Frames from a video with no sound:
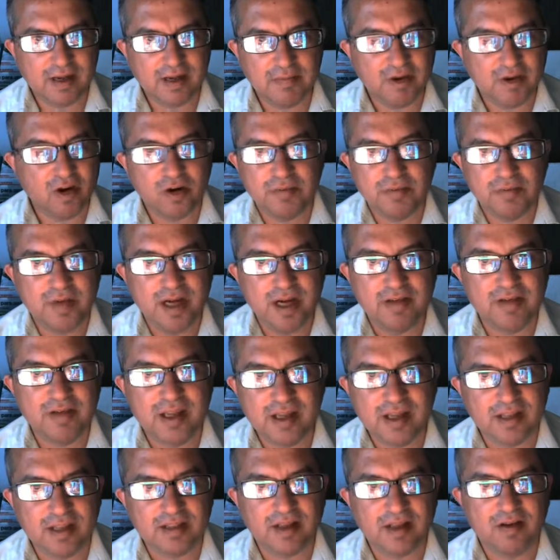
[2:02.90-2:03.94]
la mejor
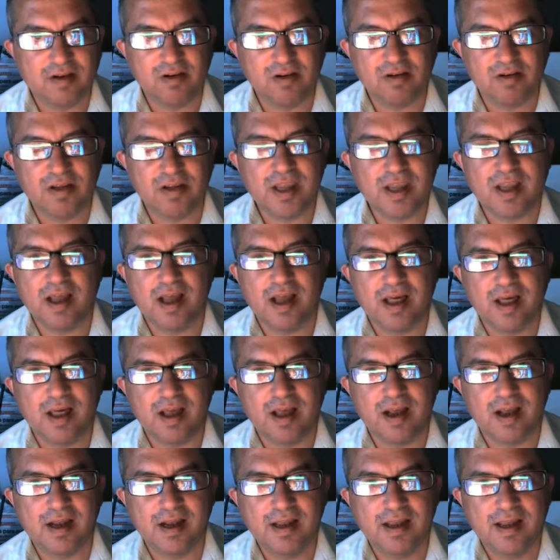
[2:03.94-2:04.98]
maravilla
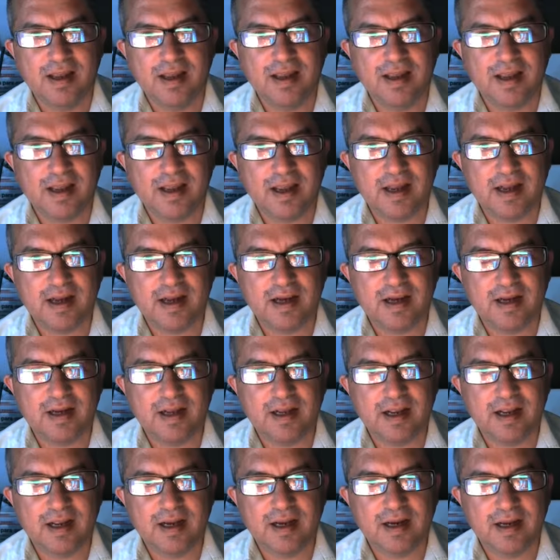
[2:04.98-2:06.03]
tecnológica
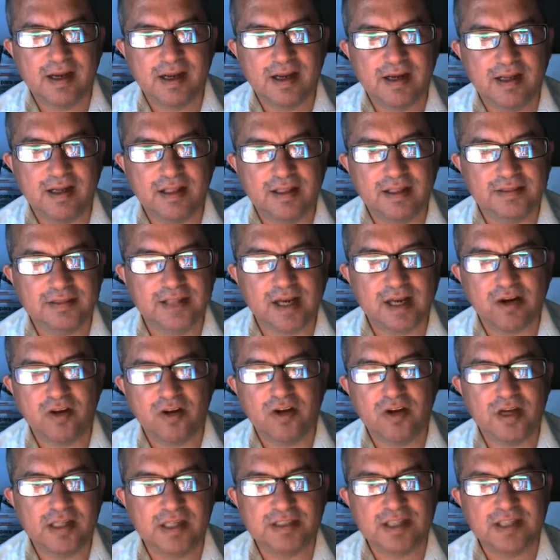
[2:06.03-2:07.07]
en, el
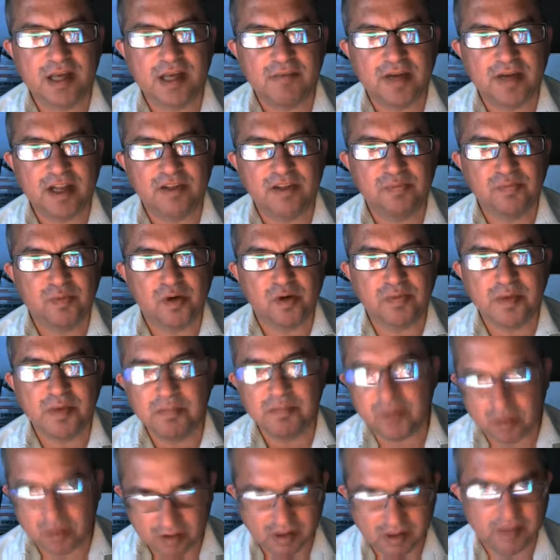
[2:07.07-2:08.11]
desarrollo de las cámaras por mi
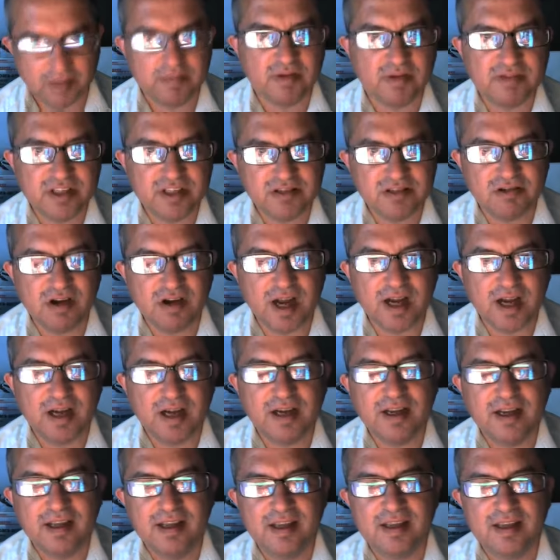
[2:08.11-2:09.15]
problema visual.
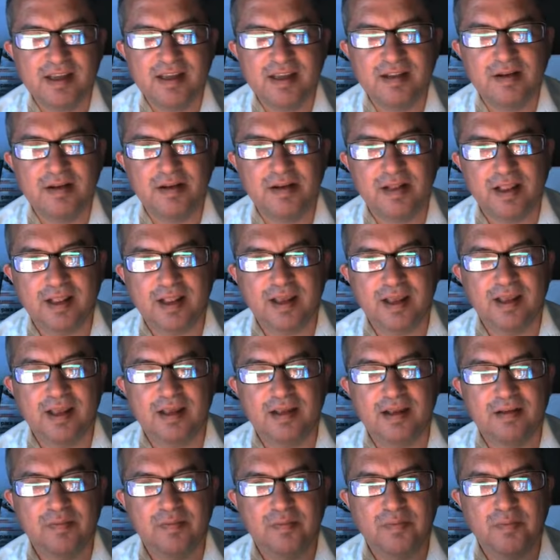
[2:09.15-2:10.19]

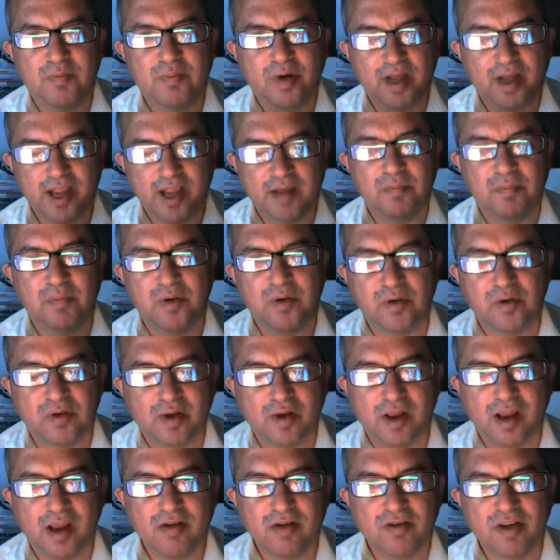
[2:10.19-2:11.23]
Eh, por ejemplo,
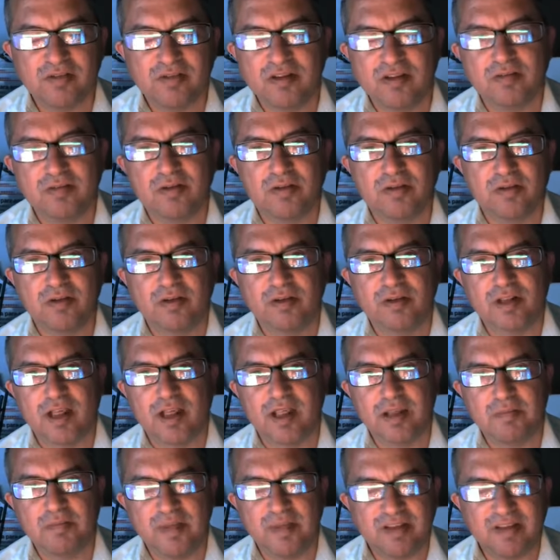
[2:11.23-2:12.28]
en una situación de
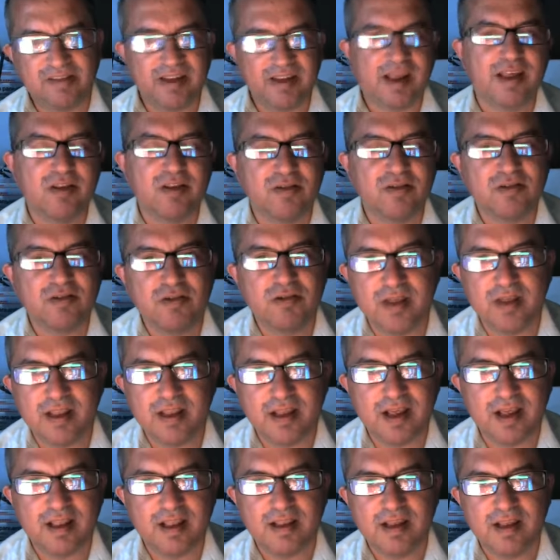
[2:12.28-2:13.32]
demasiada
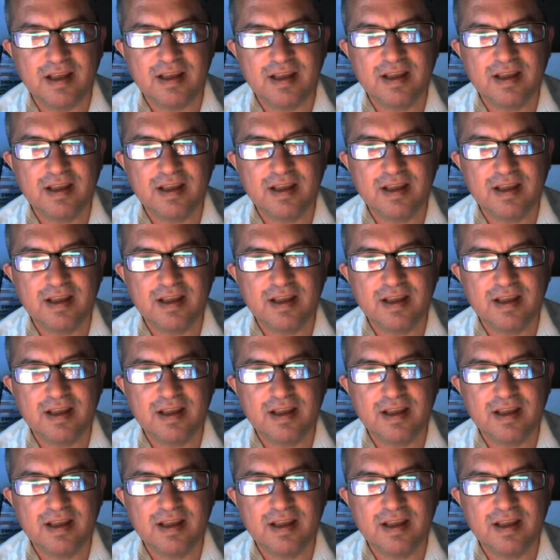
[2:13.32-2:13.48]
oscuridad,